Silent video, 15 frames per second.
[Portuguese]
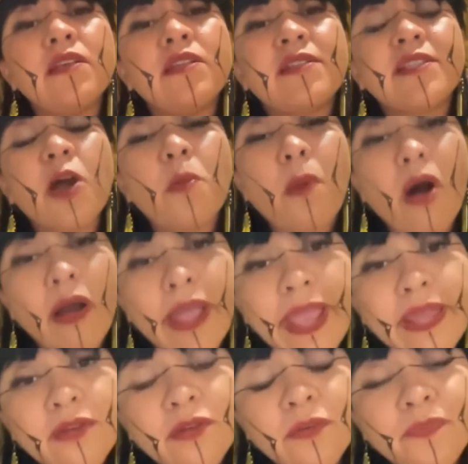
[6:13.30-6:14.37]
estão
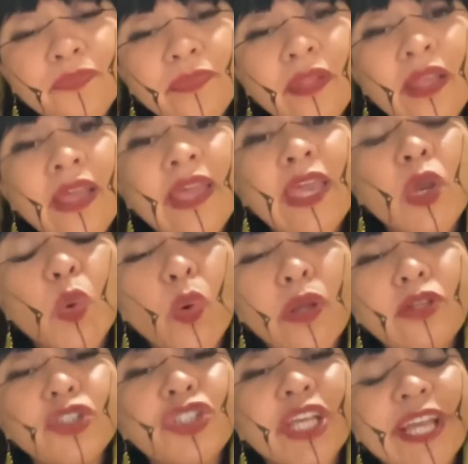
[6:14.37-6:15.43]
morrendo? E
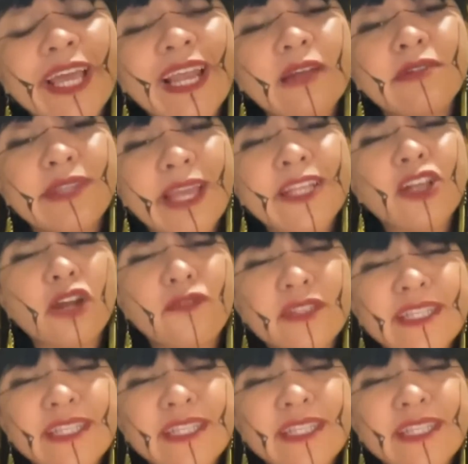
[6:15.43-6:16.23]
quando eu cheguei lá no território,